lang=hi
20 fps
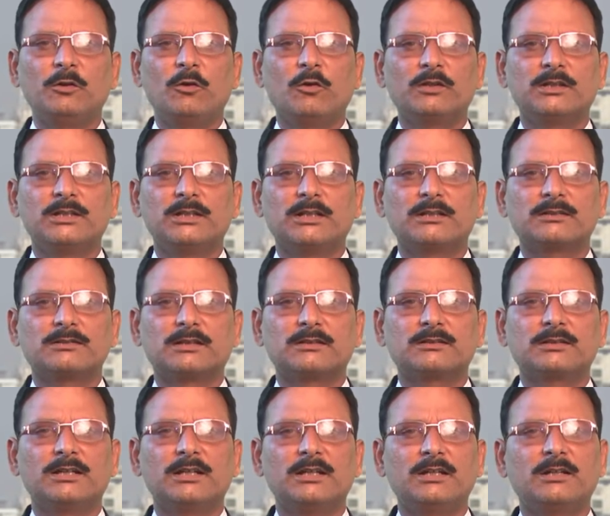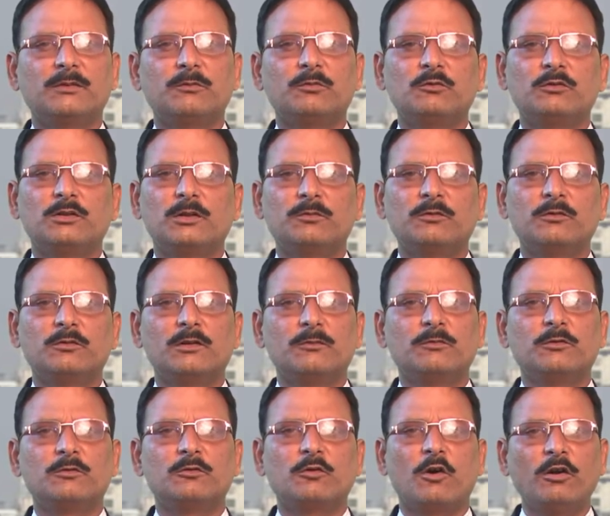लॉग इन कर सकते हैं डब्ल्यू डब्ल्यू
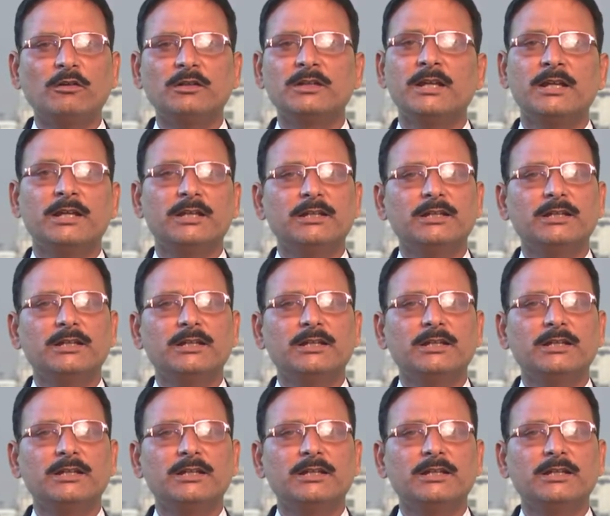डब्ल्यू डॉट